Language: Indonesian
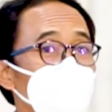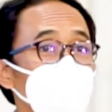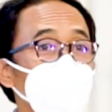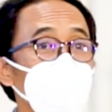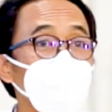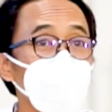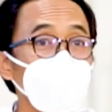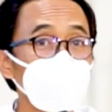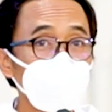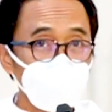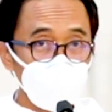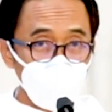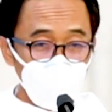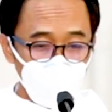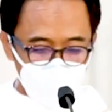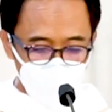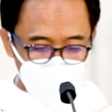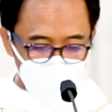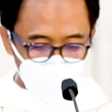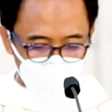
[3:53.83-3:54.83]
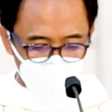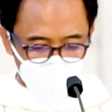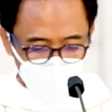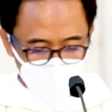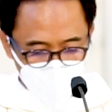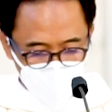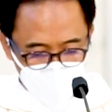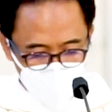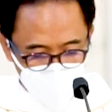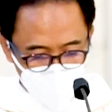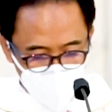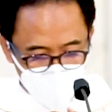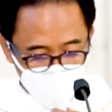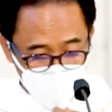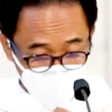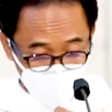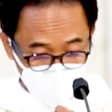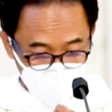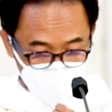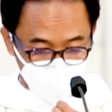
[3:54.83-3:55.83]
Kebetulan Romo
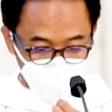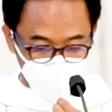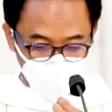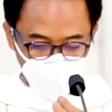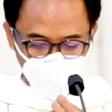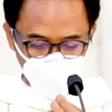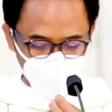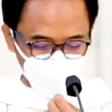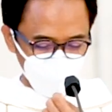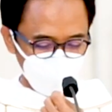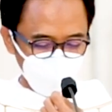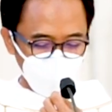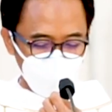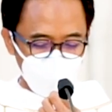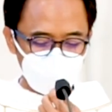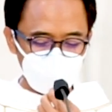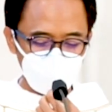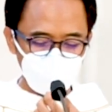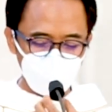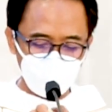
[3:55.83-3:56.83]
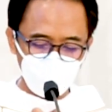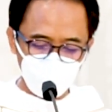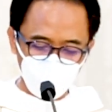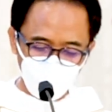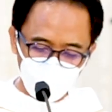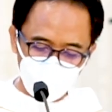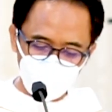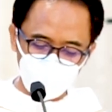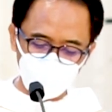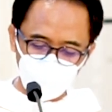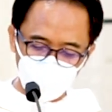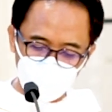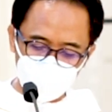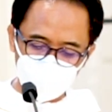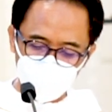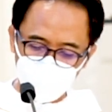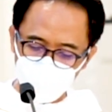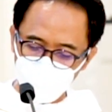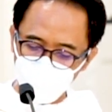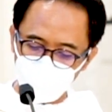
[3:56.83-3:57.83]
Workens saat menulis
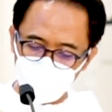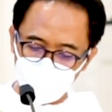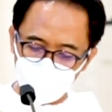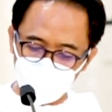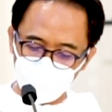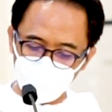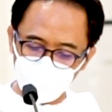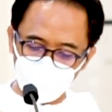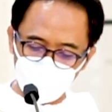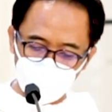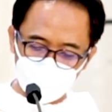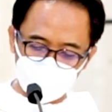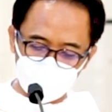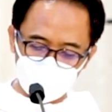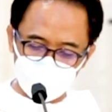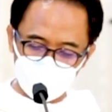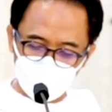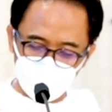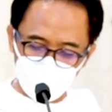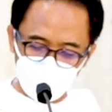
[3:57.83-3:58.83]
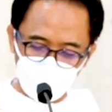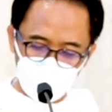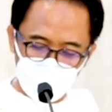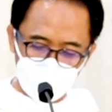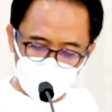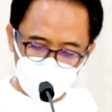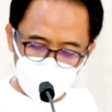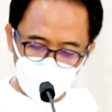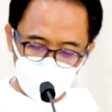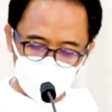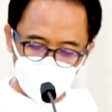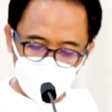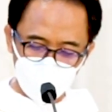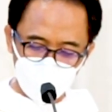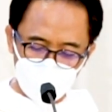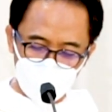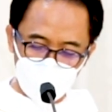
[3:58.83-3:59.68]
surat ini bertugas di paroki